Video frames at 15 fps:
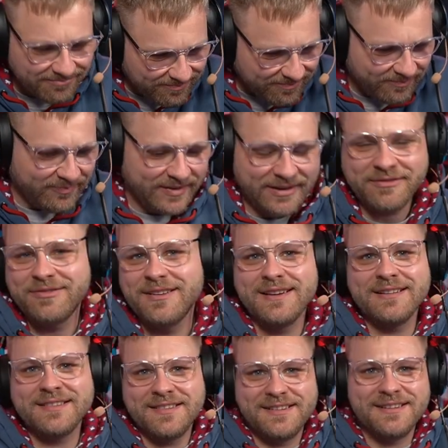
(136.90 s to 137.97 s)
was wir
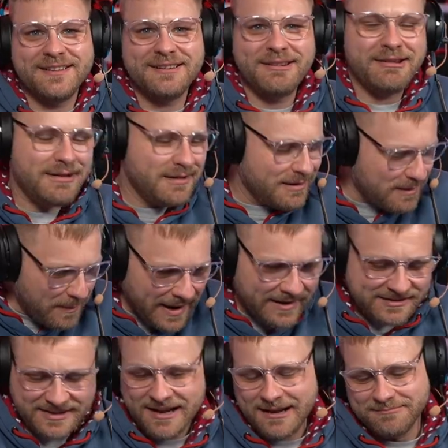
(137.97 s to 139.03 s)
jetzt hier äh,
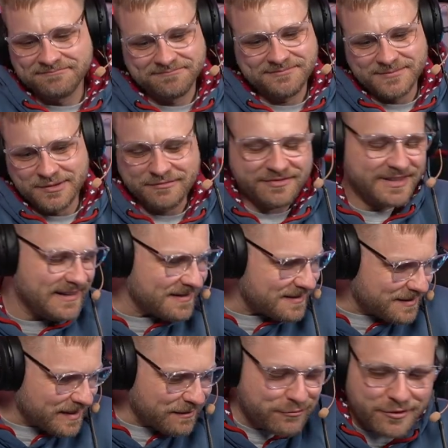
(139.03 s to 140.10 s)
gemacht haben und wie das
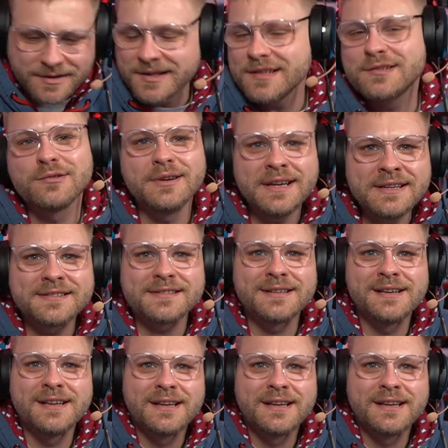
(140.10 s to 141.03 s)
Ding wirklich so ist,